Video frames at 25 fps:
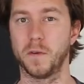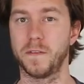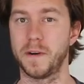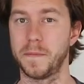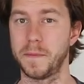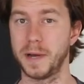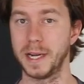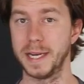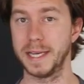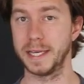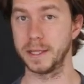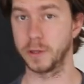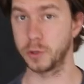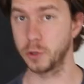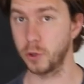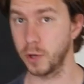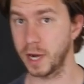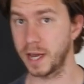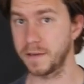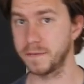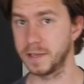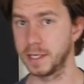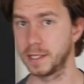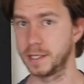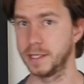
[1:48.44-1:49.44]
on va parler de
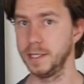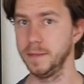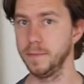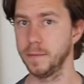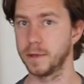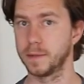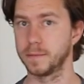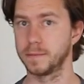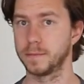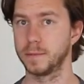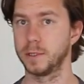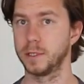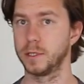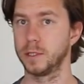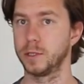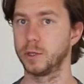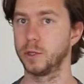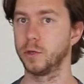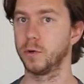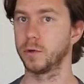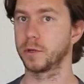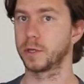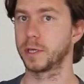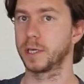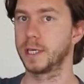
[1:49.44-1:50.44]
la victime,
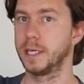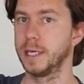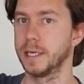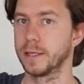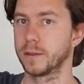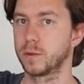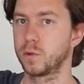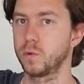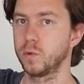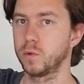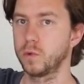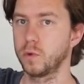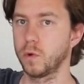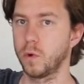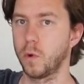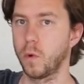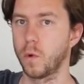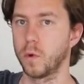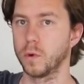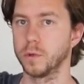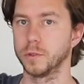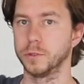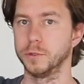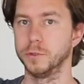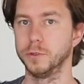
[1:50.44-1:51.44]
donc qui est tout en
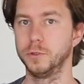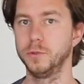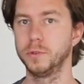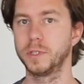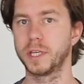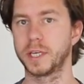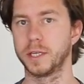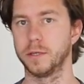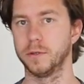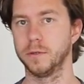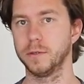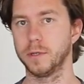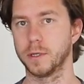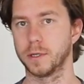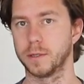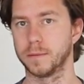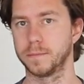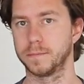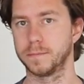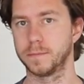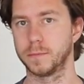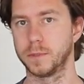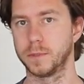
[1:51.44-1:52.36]
haut du triangle,